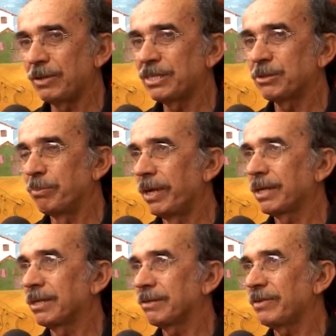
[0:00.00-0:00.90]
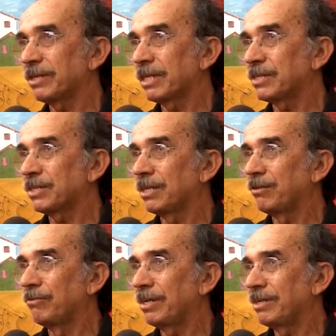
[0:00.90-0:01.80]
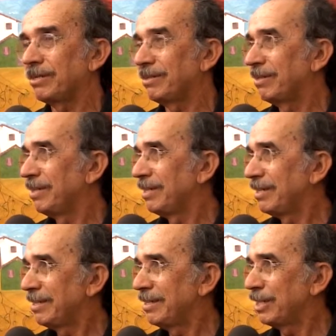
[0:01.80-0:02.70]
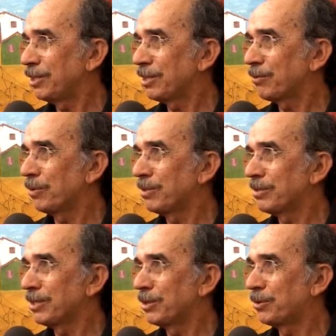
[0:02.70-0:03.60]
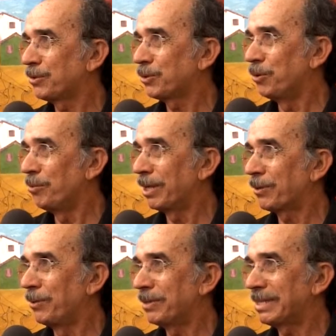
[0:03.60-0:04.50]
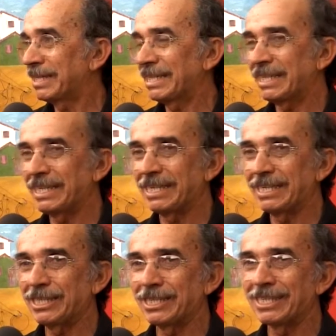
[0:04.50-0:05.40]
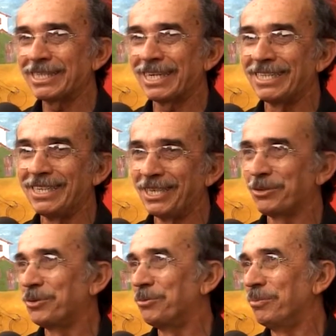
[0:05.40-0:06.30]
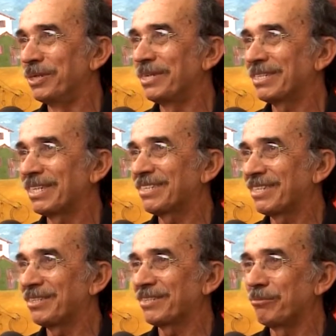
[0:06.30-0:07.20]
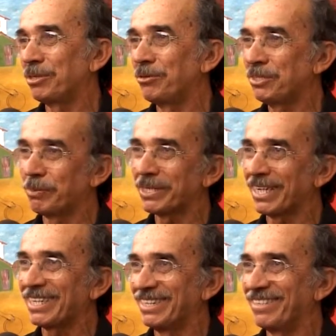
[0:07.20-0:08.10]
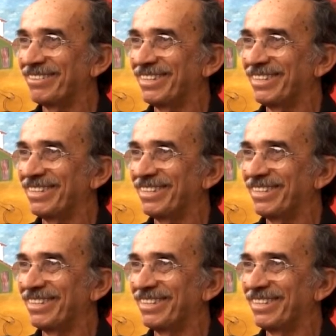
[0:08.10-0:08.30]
iceberg, vai crescendo, vai. E a gente quando se toma conta, a gente está dentro do meio até sem saber explicar tanto.